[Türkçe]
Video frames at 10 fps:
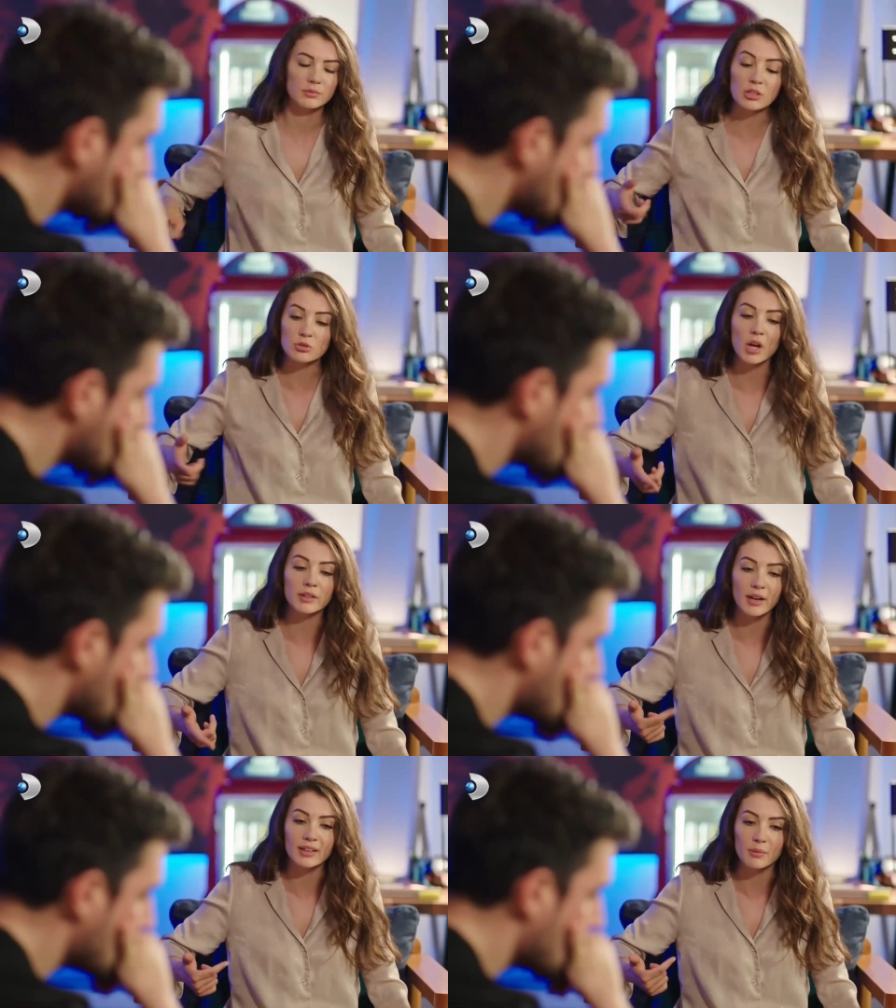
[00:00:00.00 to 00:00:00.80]
Ya şu an
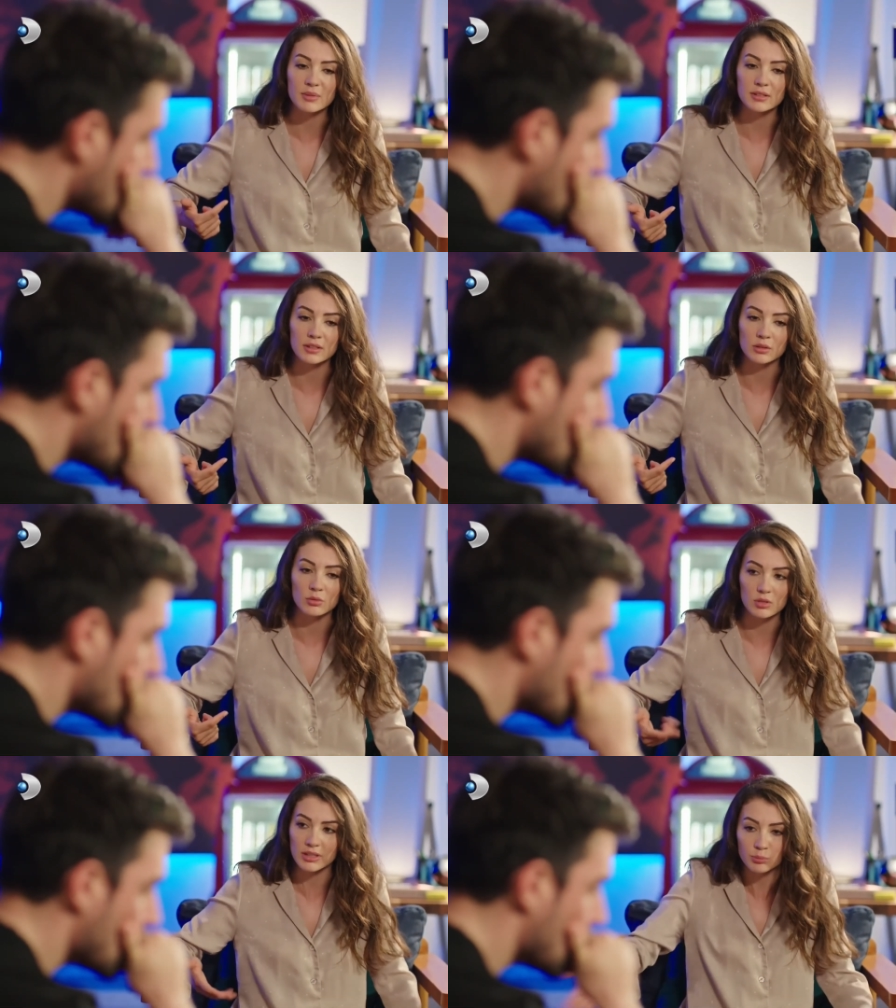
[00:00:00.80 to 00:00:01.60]
hala bizi
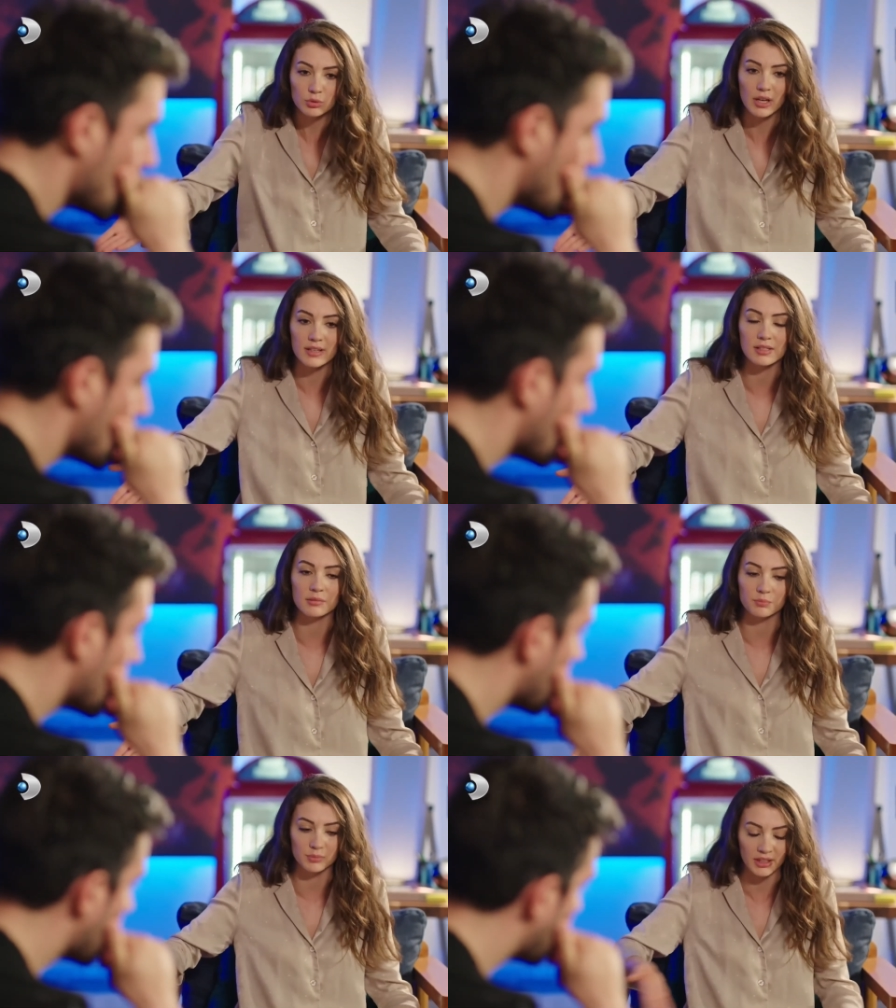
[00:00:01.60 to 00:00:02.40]
dinliyorsa ya buradaysa
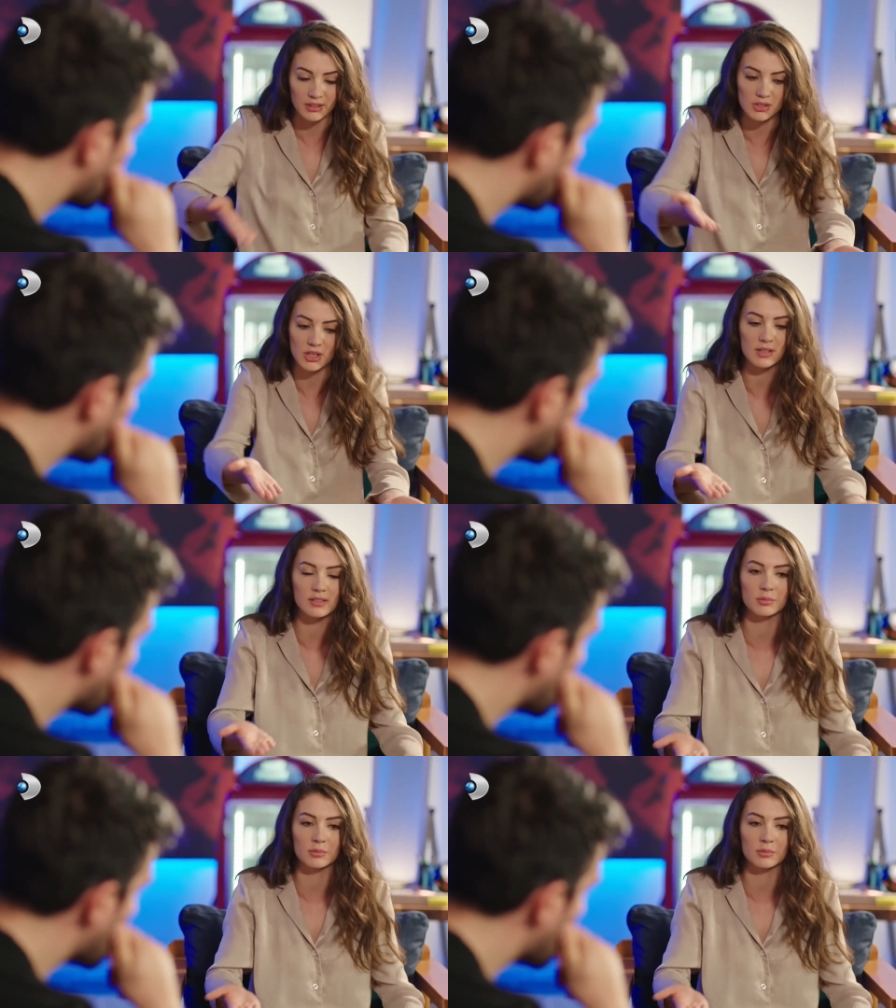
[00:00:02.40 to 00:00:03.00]
kayıt cihazı